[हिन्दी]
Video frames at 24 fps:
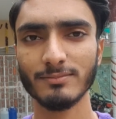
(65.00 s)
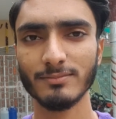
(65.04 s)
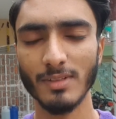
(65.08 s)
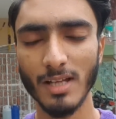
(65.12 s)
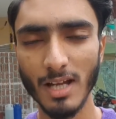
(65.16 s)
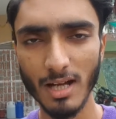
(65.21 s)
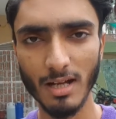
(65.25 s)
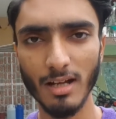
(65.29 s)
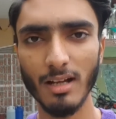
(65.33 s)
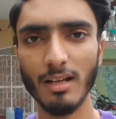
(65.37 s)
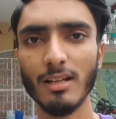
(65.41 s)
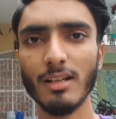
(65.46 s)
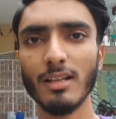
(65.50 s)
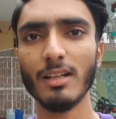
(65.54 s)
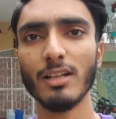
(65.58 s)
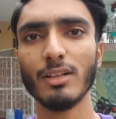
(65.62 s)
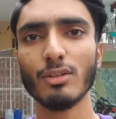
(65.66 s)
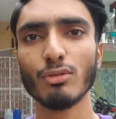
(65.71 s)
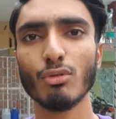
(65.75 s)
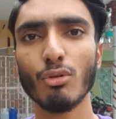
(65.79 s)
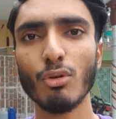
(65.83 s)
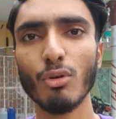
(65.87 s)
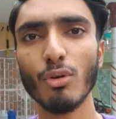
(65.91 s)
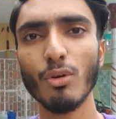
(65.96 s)
हाँ
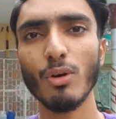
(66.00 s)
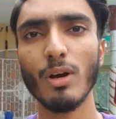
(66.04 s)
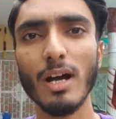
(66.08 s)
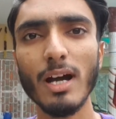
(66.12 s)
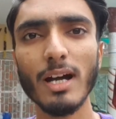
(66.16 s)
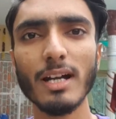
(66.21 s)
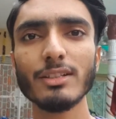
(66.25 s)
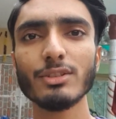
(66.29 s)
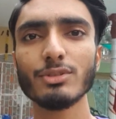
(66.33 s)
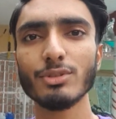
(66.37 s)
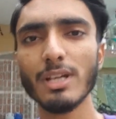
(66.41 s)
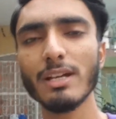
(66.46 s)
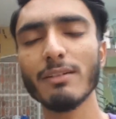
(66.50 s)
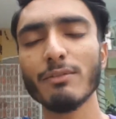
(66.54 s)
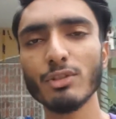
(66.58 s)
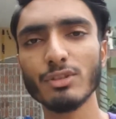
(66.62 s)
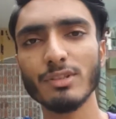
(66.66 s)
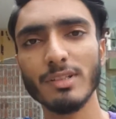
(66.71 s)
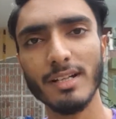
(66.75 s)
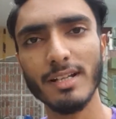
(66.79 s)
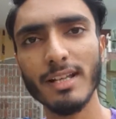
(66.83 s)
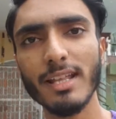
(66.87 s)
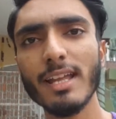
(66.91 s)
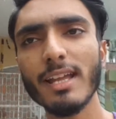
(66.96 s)
तो आज जो है वो
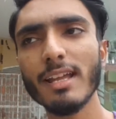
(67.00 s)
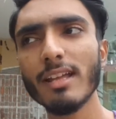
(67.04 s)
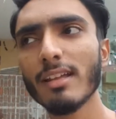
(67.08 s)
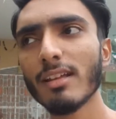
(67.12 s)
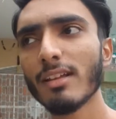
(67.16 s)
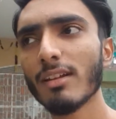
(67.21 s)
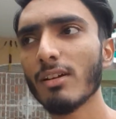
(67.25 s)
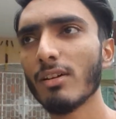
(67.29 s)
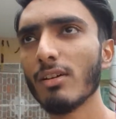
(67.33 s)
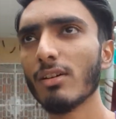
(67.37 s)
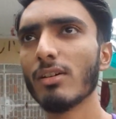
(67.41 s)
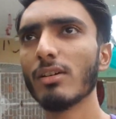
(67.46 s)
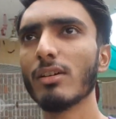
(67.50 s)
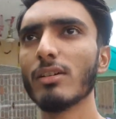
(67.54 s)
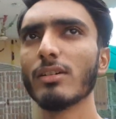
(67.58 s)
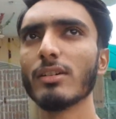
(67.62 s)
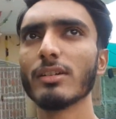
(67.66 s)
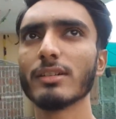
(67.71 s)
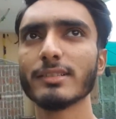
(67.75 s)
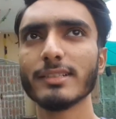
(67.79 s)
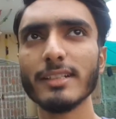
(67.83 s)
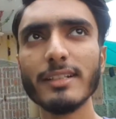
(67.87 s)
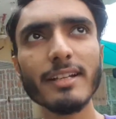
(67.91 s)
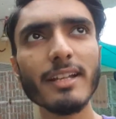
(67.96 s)
संडे है और
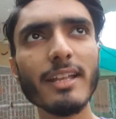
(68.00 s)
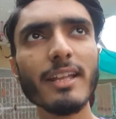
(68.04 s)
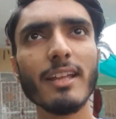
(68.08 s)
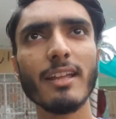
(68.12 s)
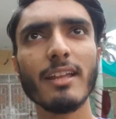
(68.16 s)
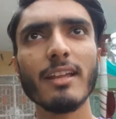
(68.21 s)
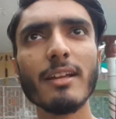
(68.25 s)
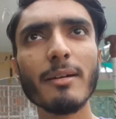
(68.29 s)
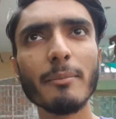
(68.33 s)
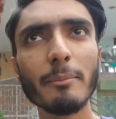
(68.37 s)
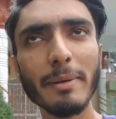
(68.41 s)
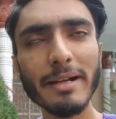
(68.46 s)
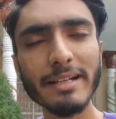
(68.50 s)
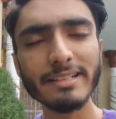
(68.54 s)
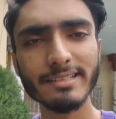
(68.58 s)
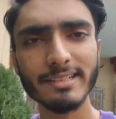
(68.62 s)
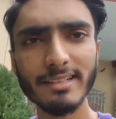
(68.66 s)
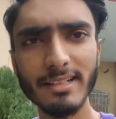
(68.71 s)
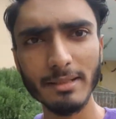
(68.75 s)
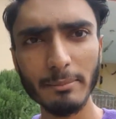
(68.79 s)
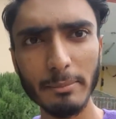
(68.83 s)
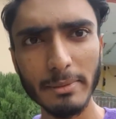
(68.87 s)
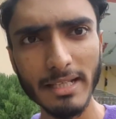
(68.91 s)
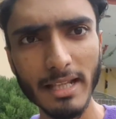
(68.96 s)
संडे मैं
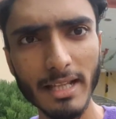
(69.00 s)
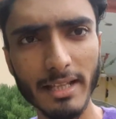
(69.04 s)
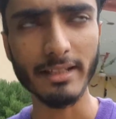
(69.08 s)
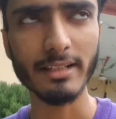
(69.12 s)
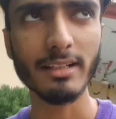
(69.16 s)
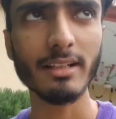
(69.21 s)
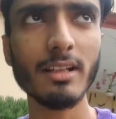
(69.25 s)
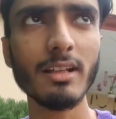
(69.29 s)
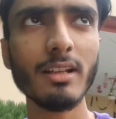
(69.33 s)
संडे भी लाइक